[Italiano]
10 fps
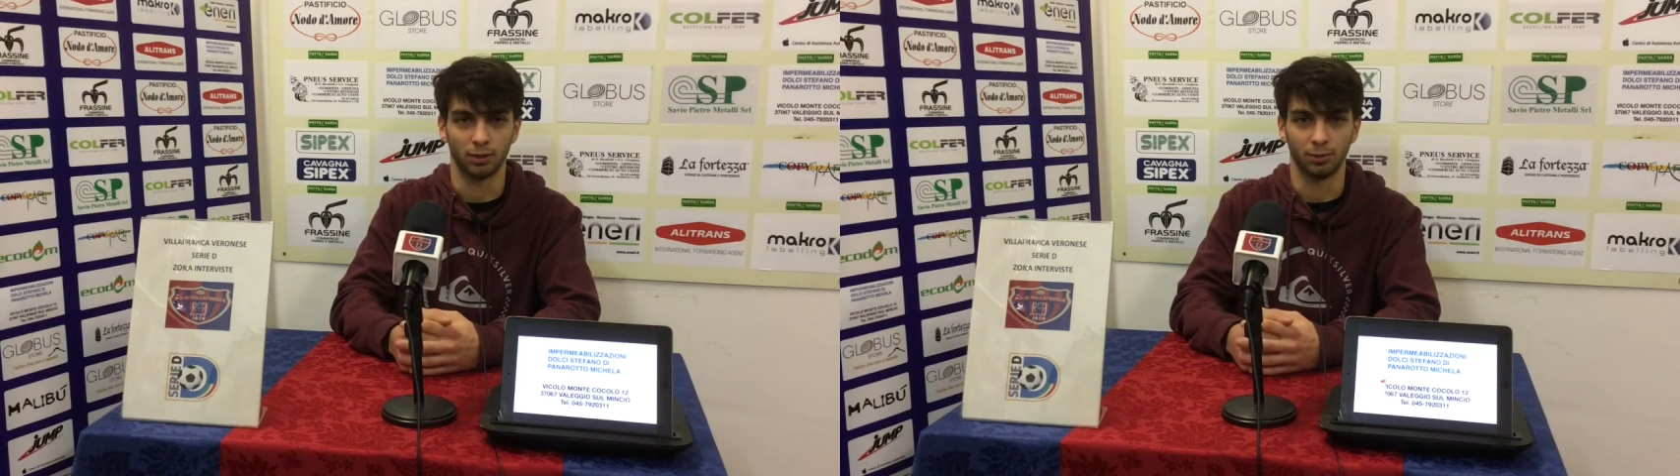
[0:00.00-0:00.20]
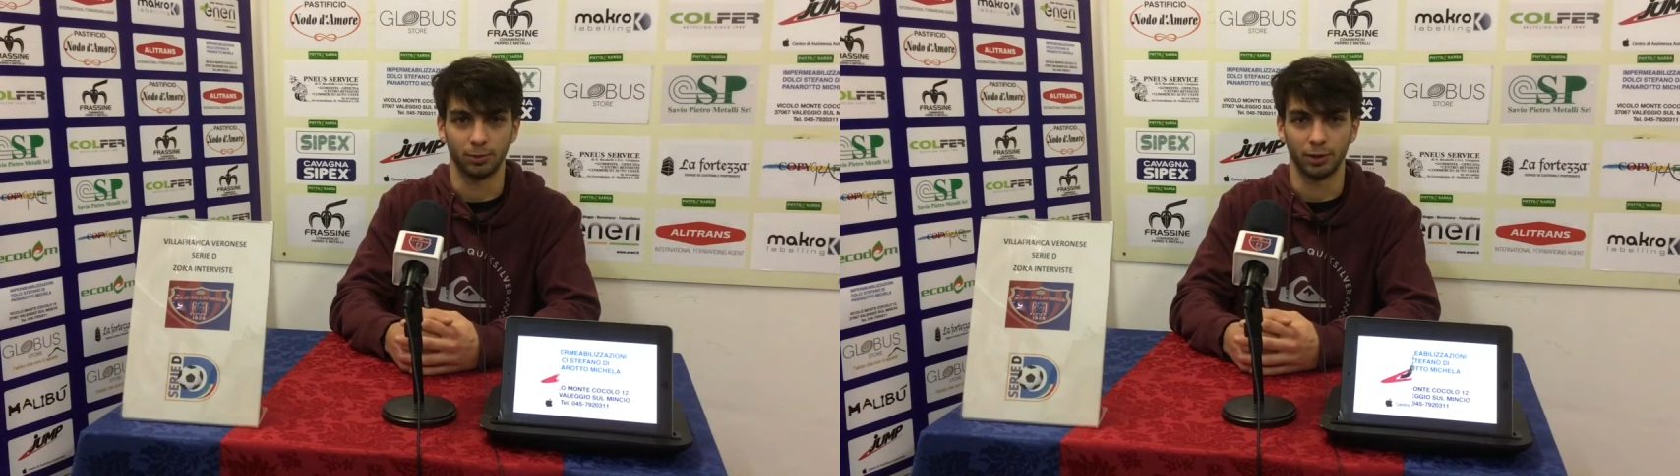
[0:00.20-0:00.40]

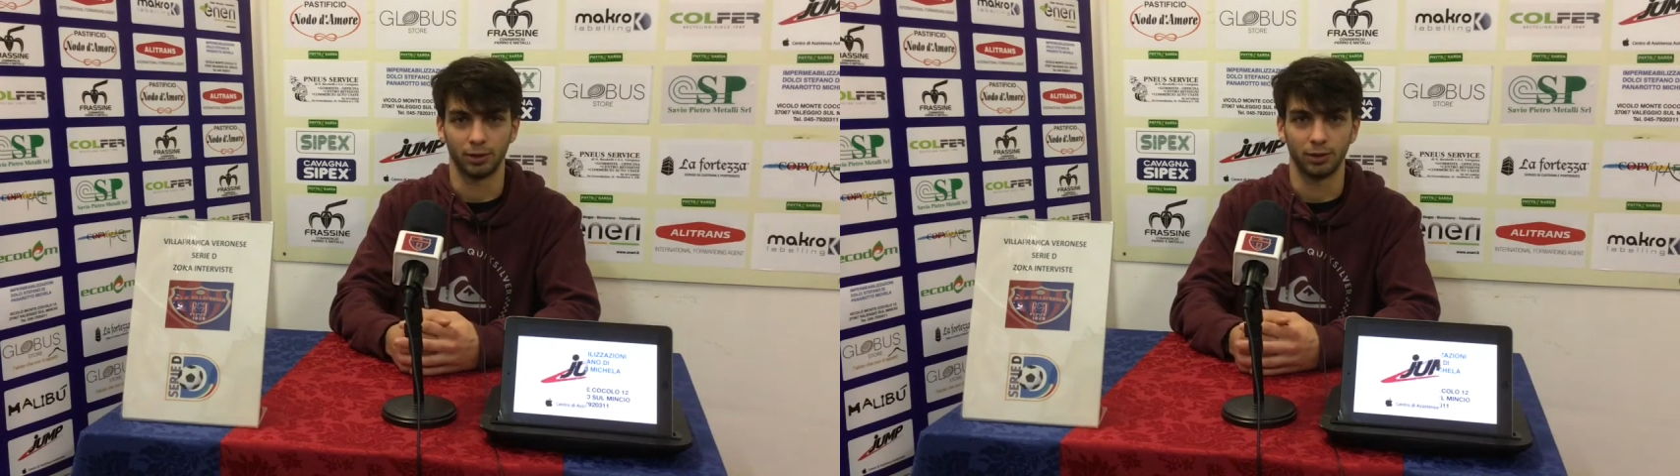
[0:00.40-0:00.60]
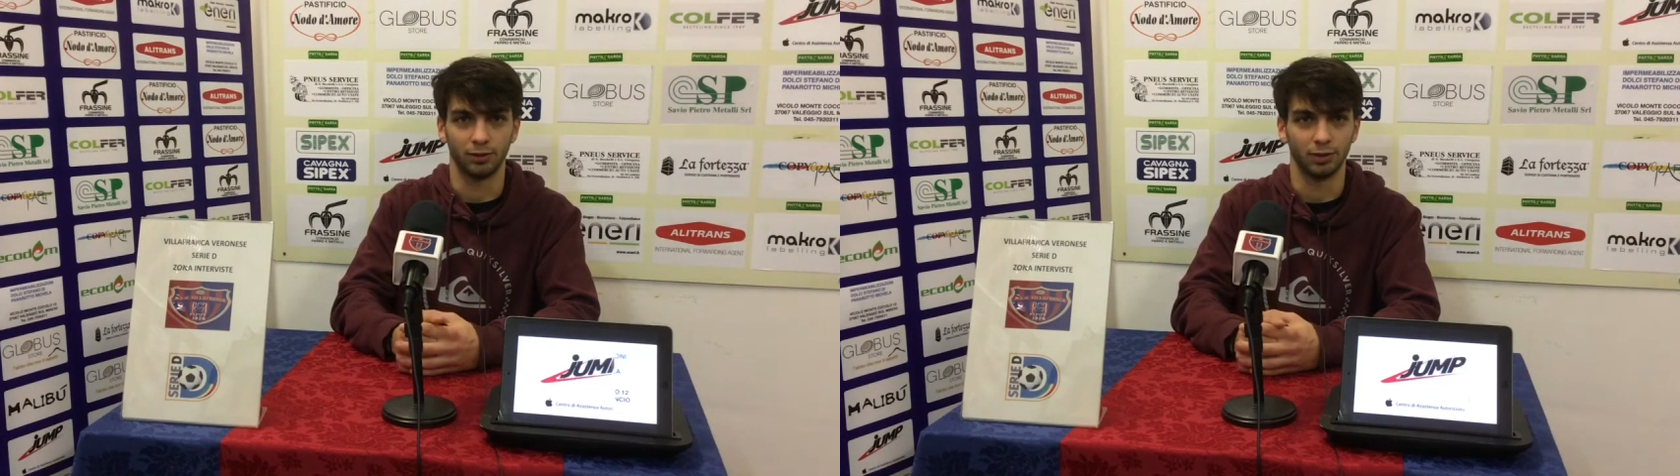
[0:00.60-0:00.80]
in un
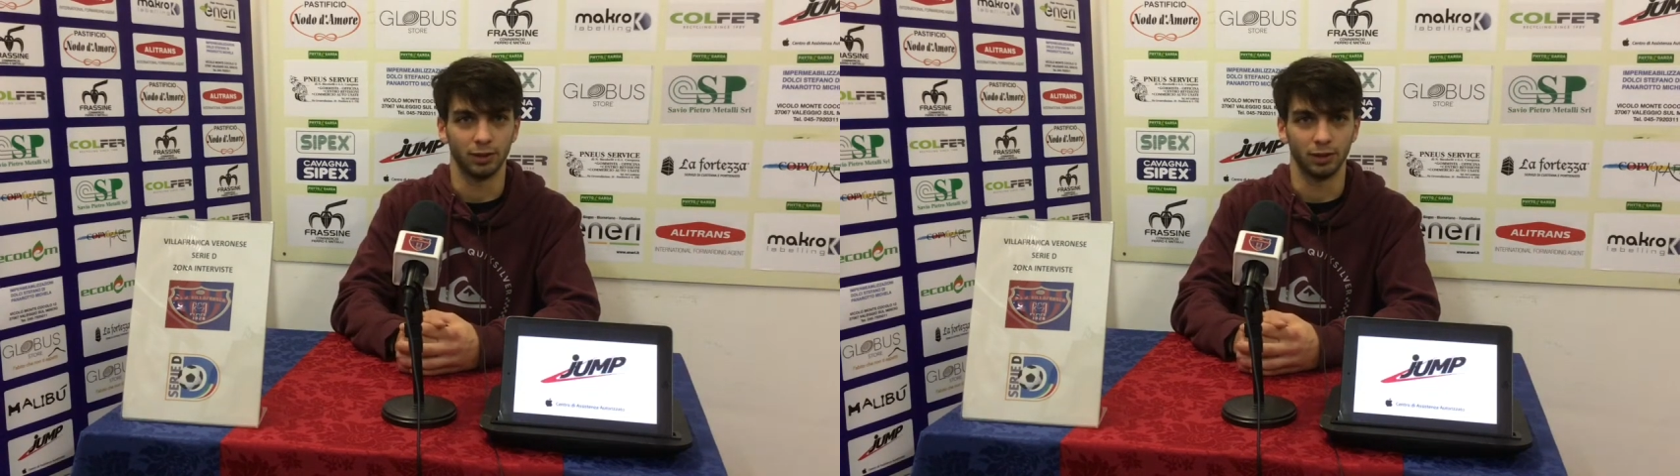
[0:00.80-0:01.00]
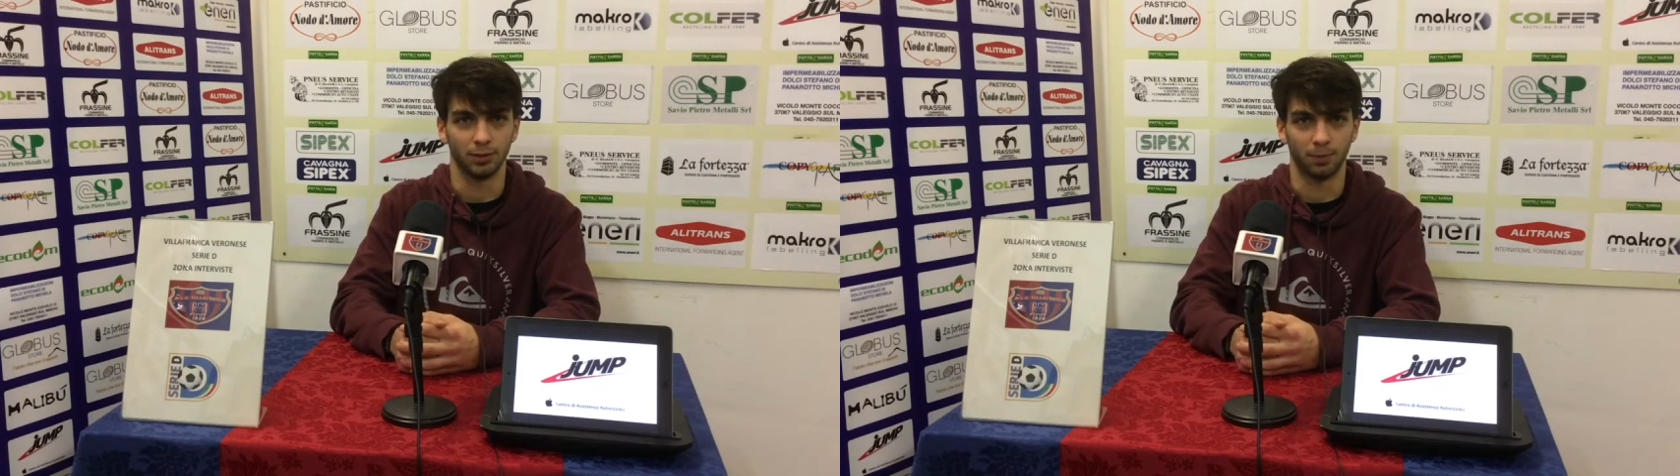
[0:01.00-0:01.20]
momento
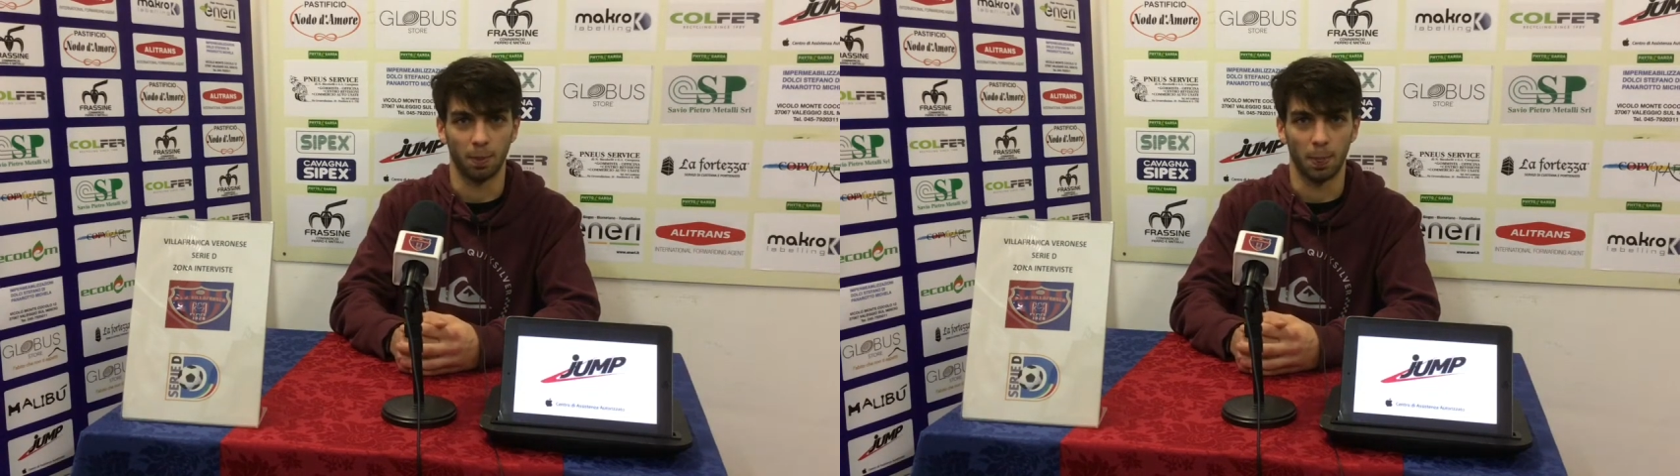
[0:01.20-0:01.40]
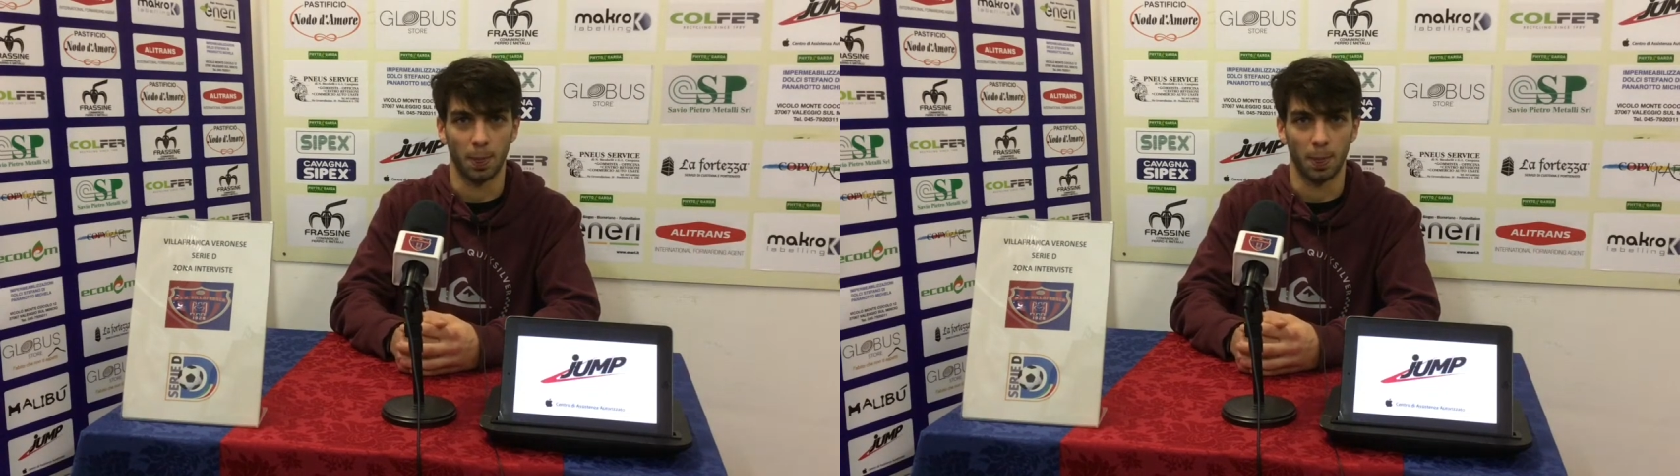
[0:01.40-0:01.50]
difficile.